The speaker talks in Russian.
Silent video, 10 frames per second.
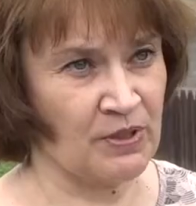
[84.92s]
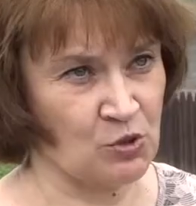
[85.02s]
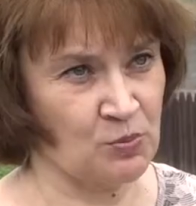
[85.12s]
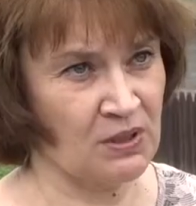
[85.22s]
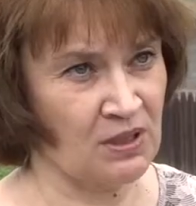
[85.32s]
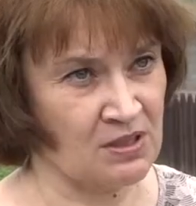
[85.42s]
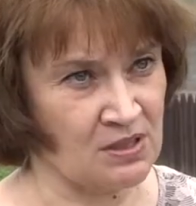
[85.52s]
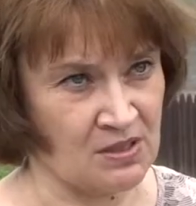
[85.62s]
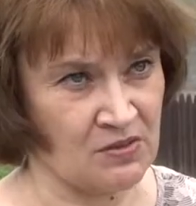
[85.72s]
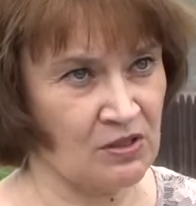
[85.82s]
подсобных
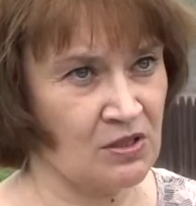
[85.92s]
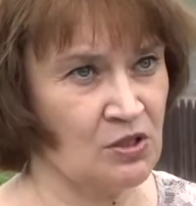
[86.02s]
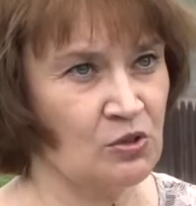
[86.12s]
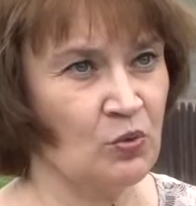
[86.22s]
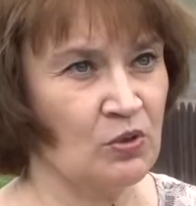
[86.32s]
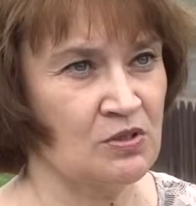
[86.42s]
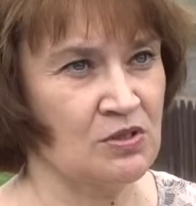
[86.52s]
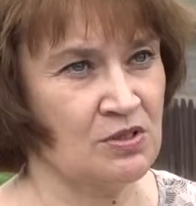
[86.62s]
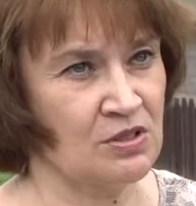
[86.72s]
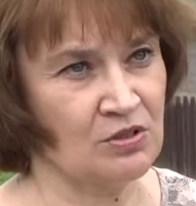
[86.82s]
хозяйств, это где-то около
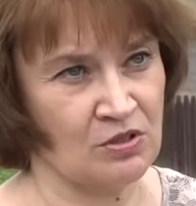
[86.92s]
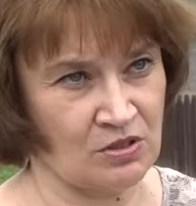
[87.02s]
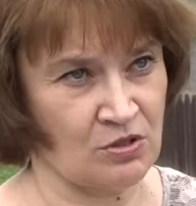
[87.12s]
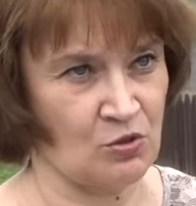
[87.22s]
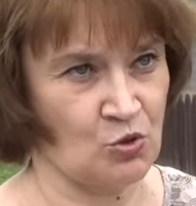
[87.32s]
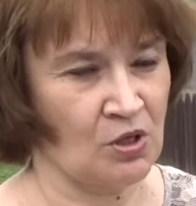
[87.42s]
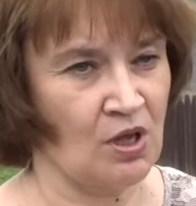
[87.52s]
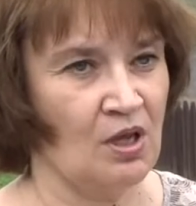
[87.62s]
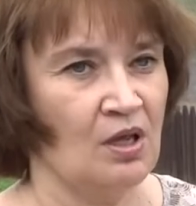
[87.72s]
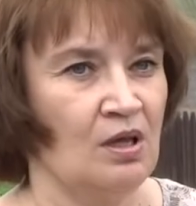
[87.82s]
10 тысяч.
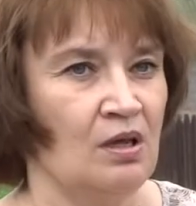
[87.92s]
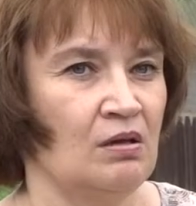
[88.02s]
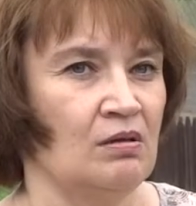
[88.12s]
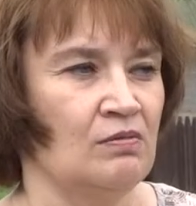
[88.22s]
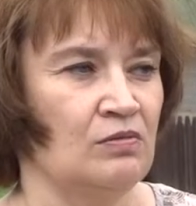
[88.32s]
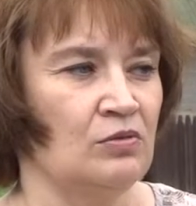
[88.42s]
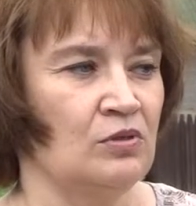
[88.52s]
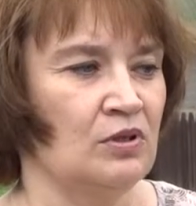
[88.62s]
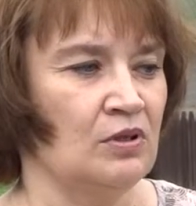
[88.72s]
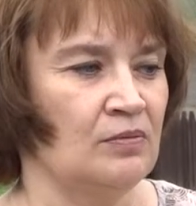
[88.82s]
А, вот.
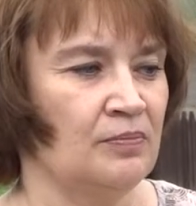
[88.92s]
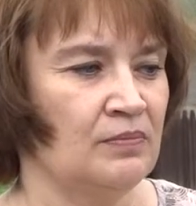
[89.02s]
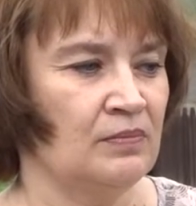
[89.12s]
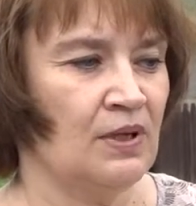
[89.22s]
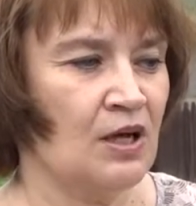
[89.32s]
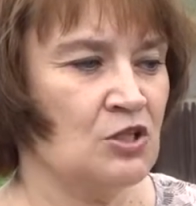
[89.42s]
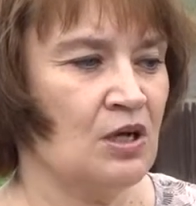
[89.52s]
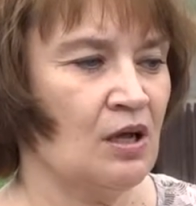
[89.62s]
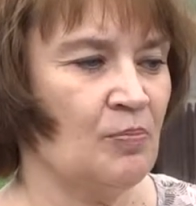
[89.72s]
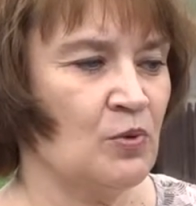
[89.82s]
Э, также
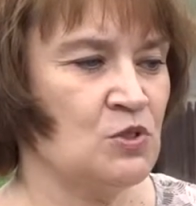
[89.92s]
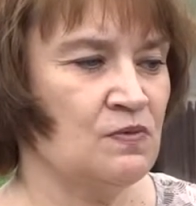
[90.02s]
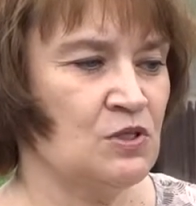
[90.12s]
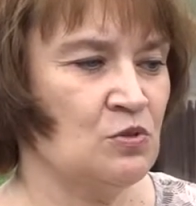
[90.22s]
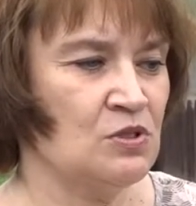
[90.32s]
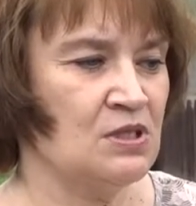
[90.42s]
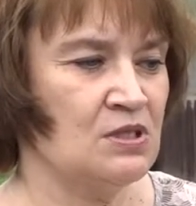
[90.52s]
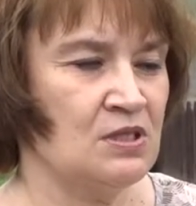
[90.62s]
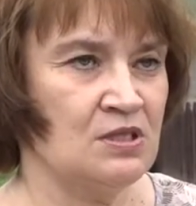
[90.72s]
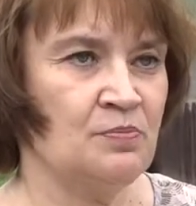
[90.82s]
опрос ведется и
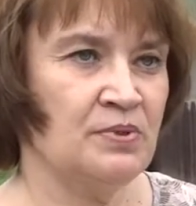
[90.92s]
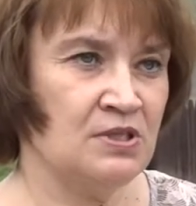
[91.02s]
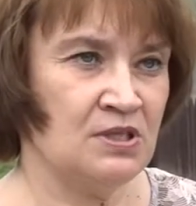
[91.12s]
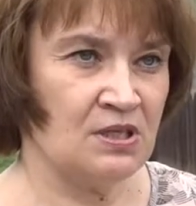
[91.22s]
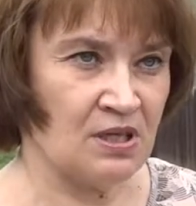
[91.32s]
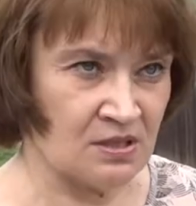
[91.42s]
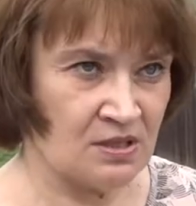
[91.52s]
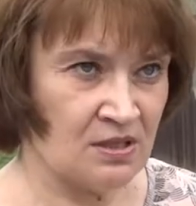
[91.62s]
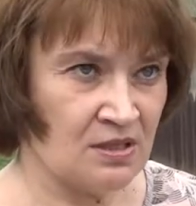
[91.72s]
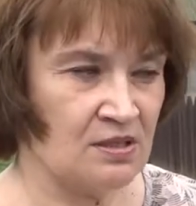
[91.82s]
среди
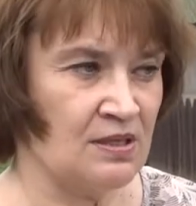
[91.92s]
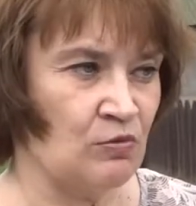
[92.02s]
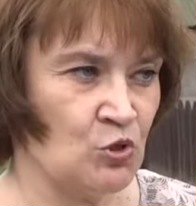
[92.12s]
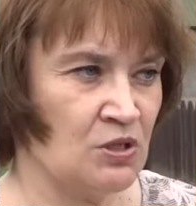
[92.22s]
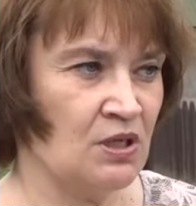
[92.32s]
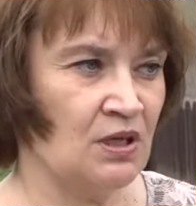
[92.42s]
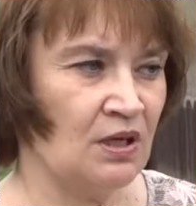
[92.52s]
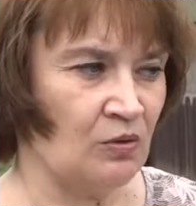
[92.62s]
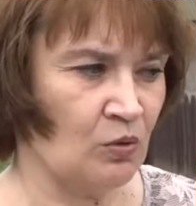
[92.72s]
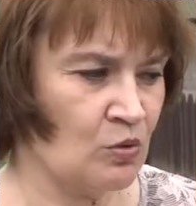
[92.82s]
председателей садоводческих,
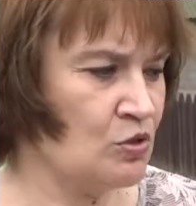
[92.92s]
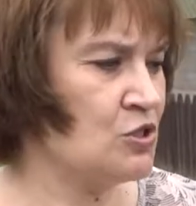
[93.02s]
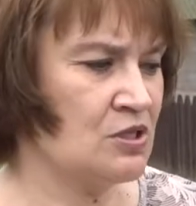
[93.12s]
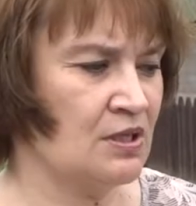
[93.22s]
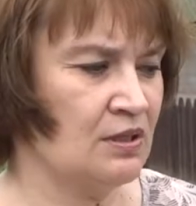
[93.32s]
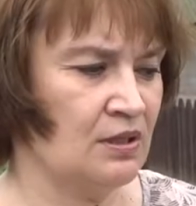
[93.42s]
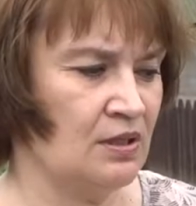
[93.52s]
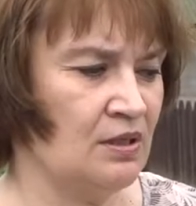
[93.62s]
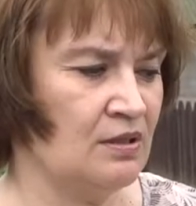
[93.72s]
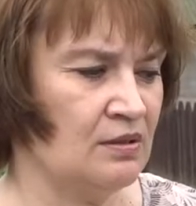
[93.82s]
огороднических
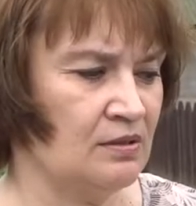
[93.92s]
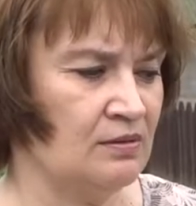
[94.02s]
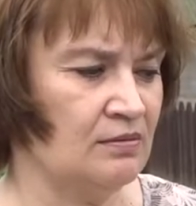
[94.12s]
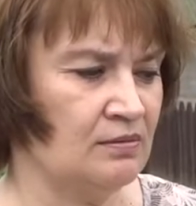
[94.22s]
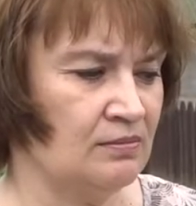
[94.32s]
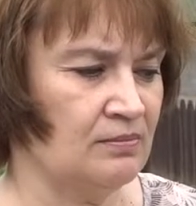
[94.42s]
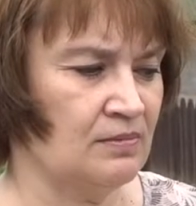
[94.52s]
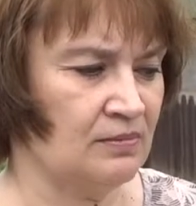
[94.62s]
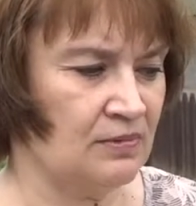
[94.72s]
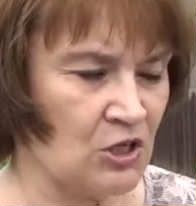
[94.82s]
и
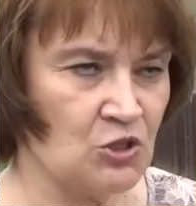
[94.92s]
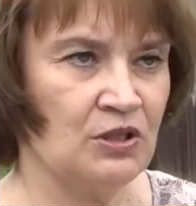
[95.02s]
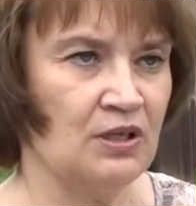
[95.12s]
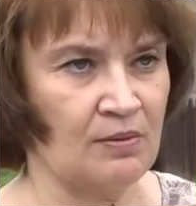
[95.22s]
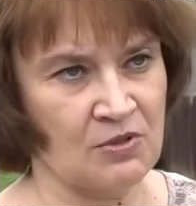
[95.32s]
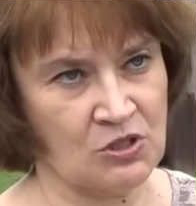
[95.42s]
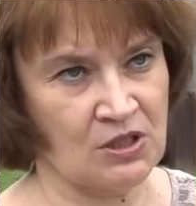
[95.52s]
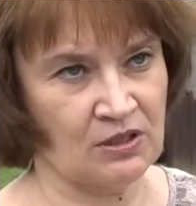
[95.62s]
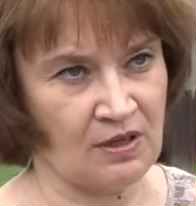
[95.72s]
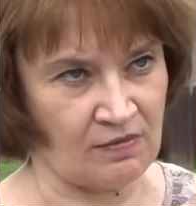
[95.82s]
э, дачных
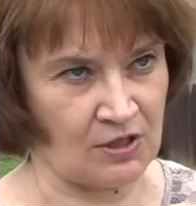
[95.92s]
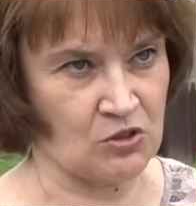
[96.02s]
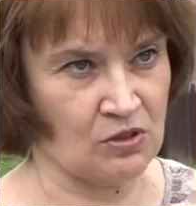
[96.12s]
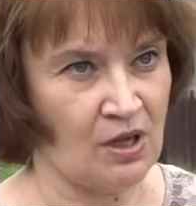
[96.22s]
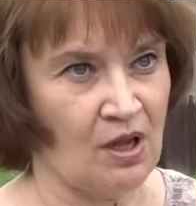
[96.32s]
некоммерческих товариществ.